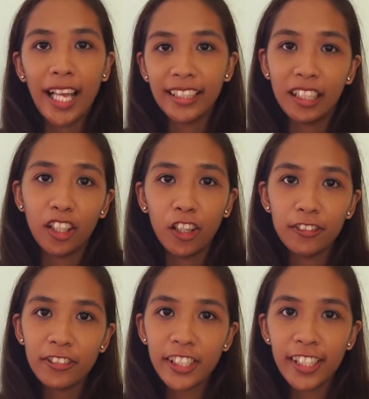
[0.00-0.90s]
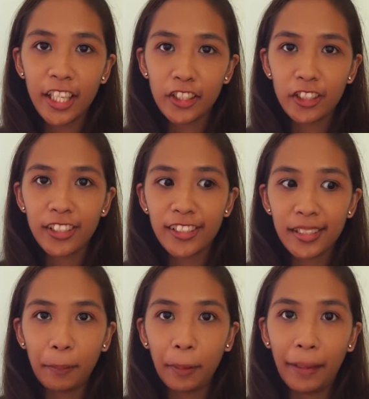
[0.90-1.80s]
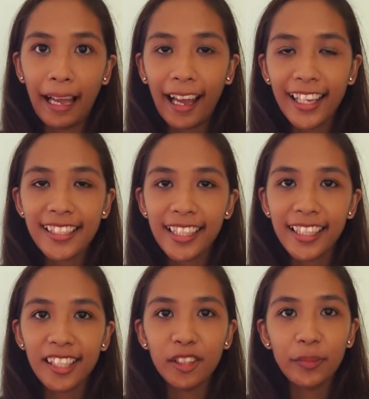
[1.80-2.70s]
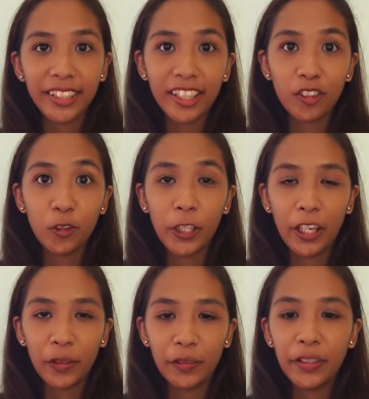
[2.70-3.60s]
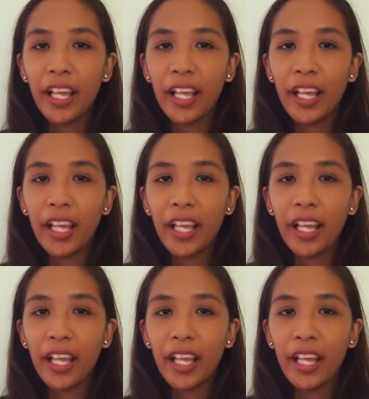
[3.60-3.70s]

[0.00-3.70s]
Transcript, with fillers: ating conversation sa baba kasi dumating kuya ko.